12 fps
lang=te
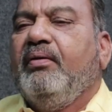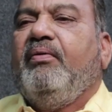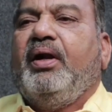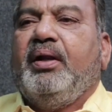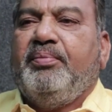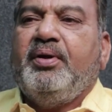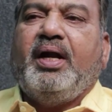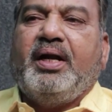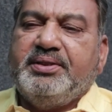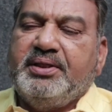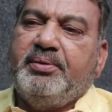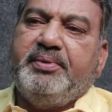వాళ్ళప్పుడు నన్ను
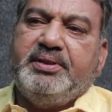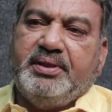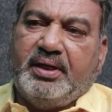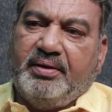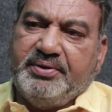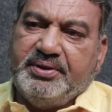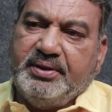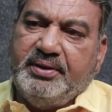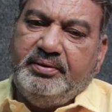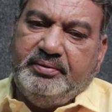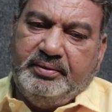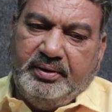ఆడిషన్కి పిలిచారు ఆఫీస్కి
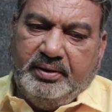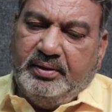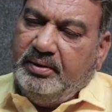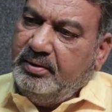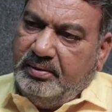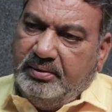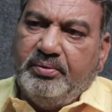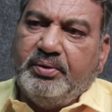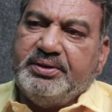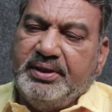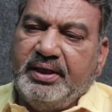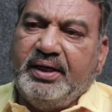
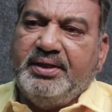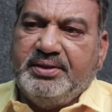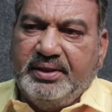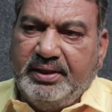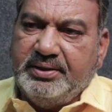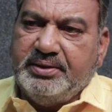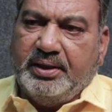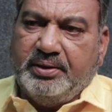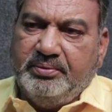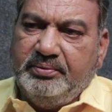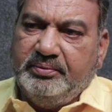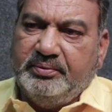ఒక సీన్ రెండు సీన్లు
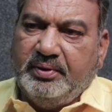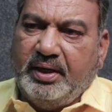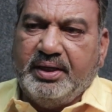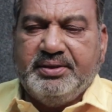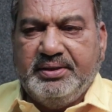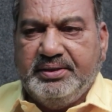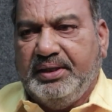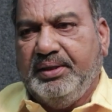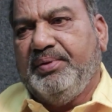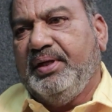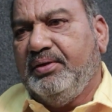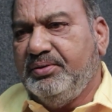ఇచ్చారు ఆడిషన్
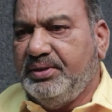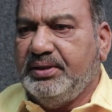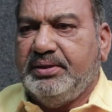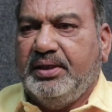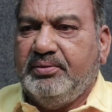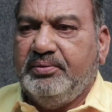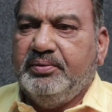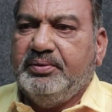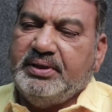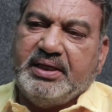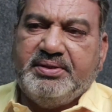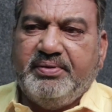చేయమన్నారు చేశాను
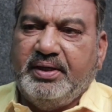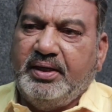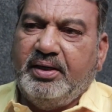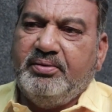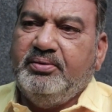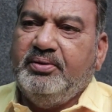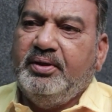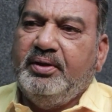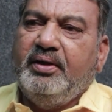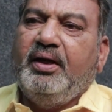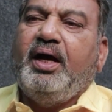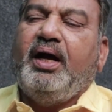సాటిస్ఫై అయ్యారు
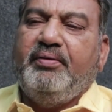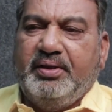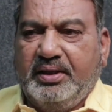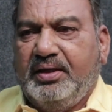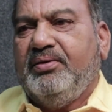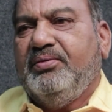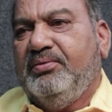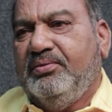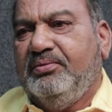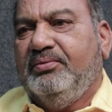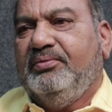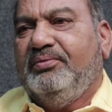ఆ విధంగా నన్ను
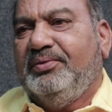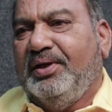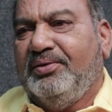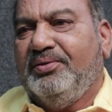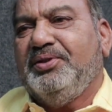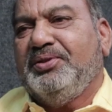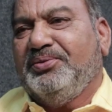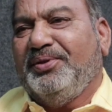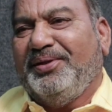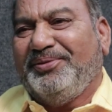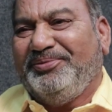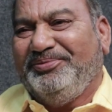దాంట్లో
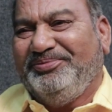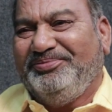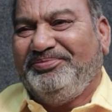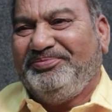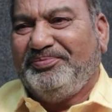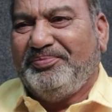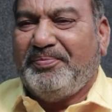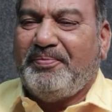తీసుకున్నారు ఓకే